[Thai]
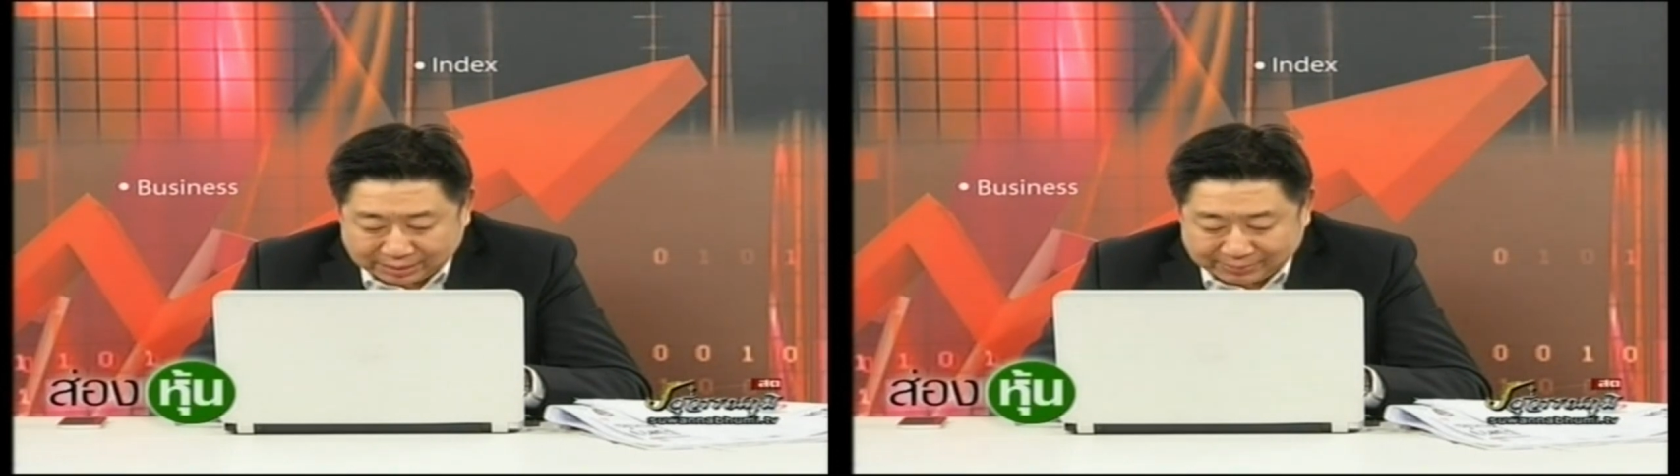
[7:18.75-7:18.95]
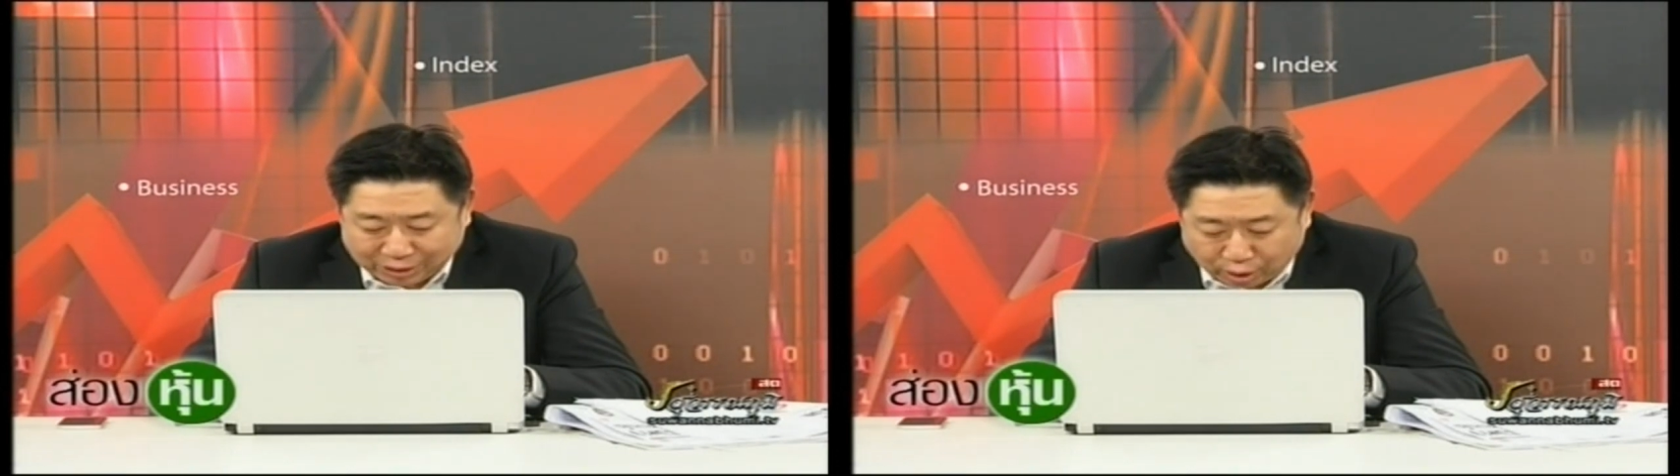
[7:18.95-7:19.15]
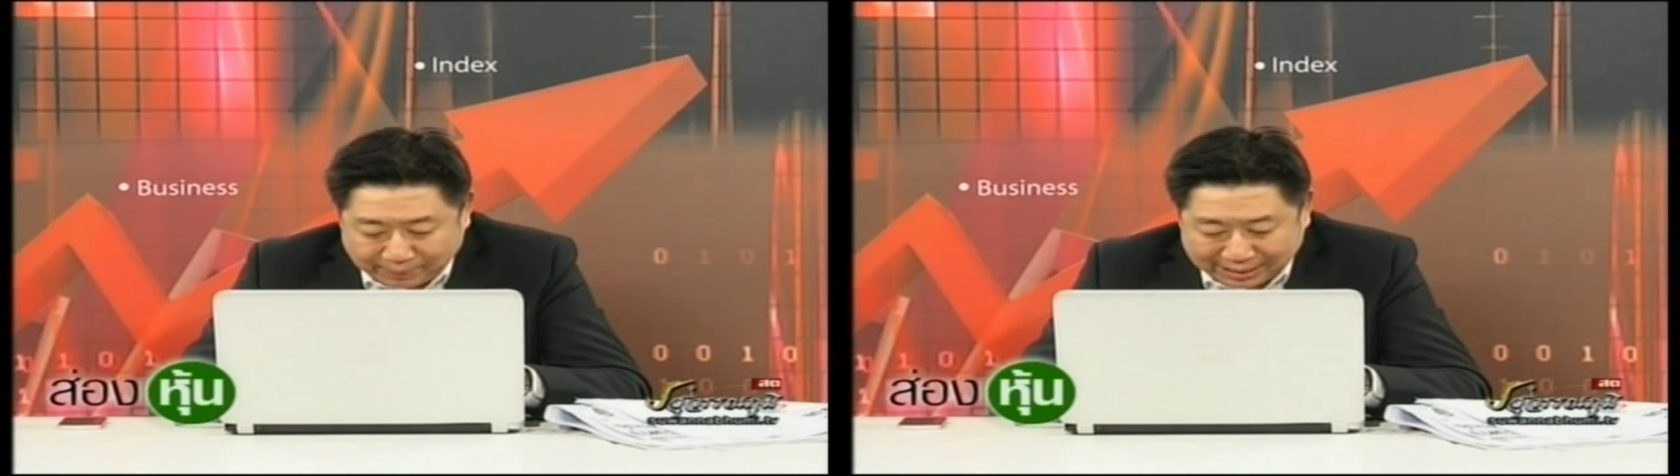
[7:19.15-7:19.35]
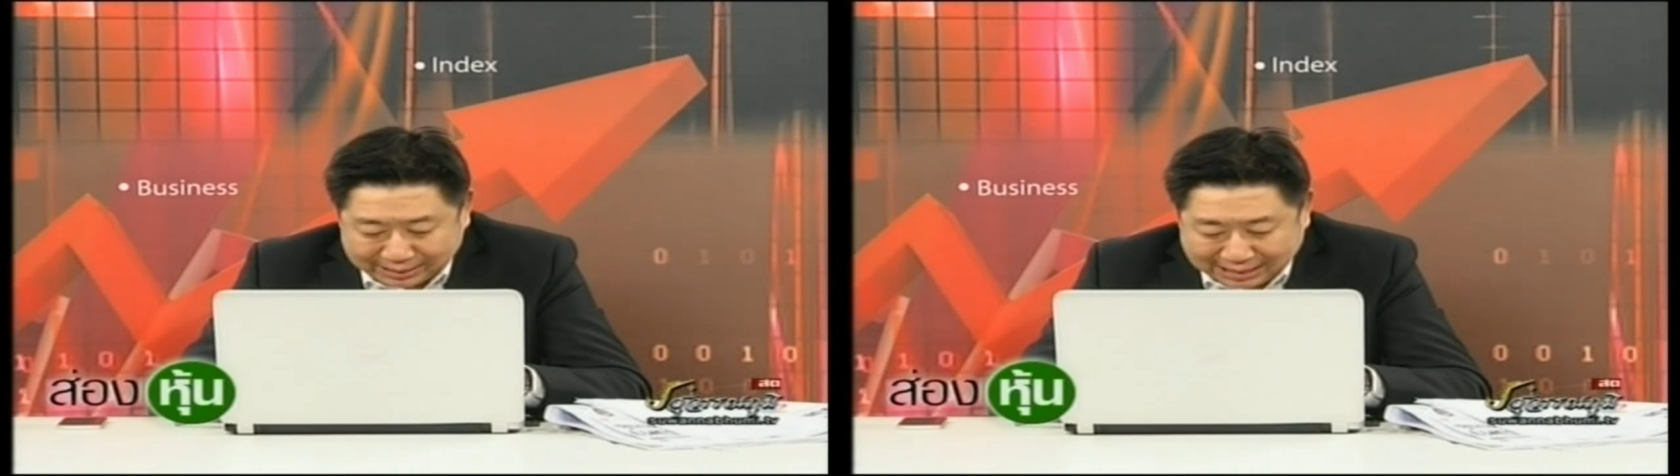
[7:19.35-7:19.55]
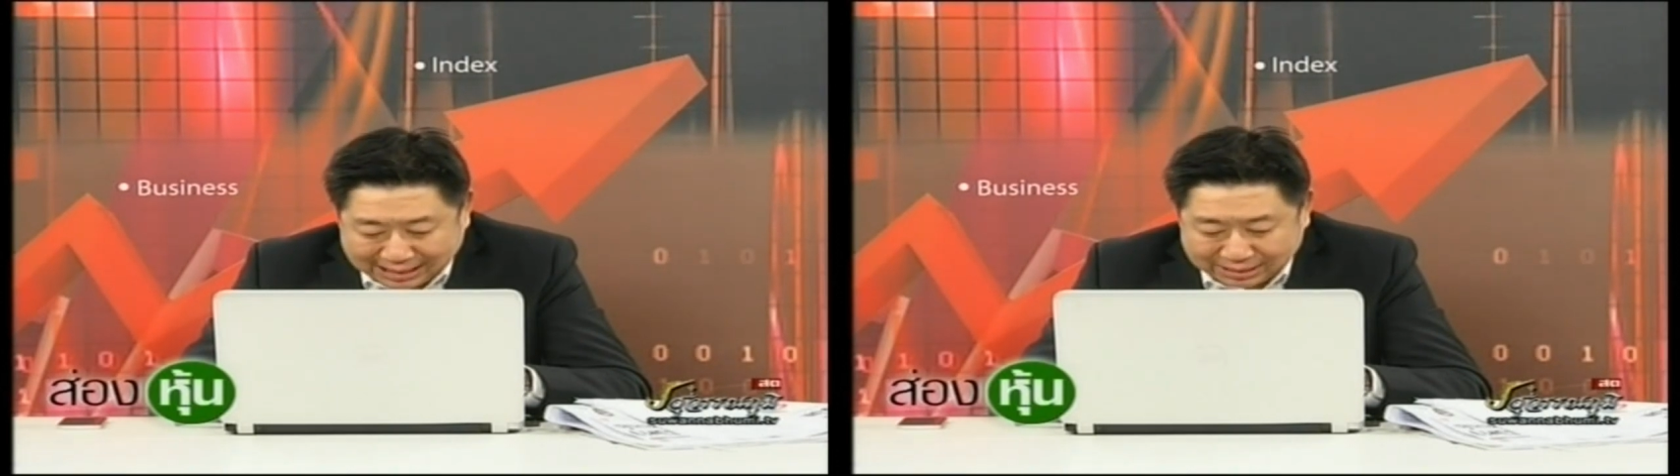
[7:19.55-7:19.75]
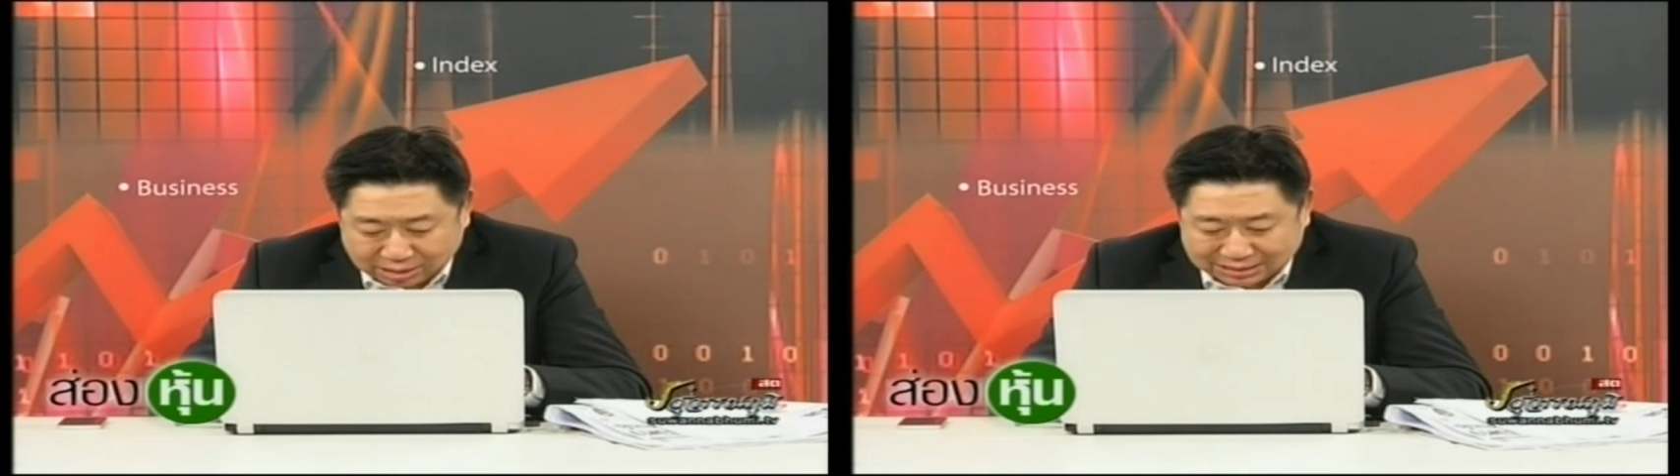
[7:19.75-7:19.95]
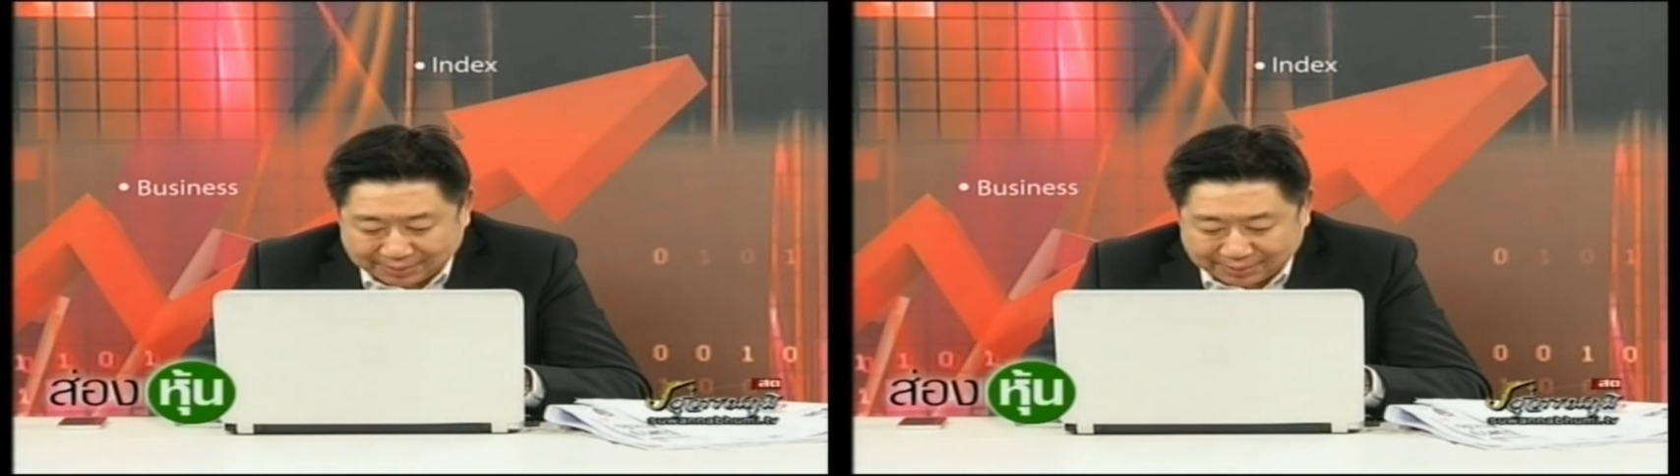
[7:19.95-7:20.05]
จะมีคอมเมนต์ท่านก็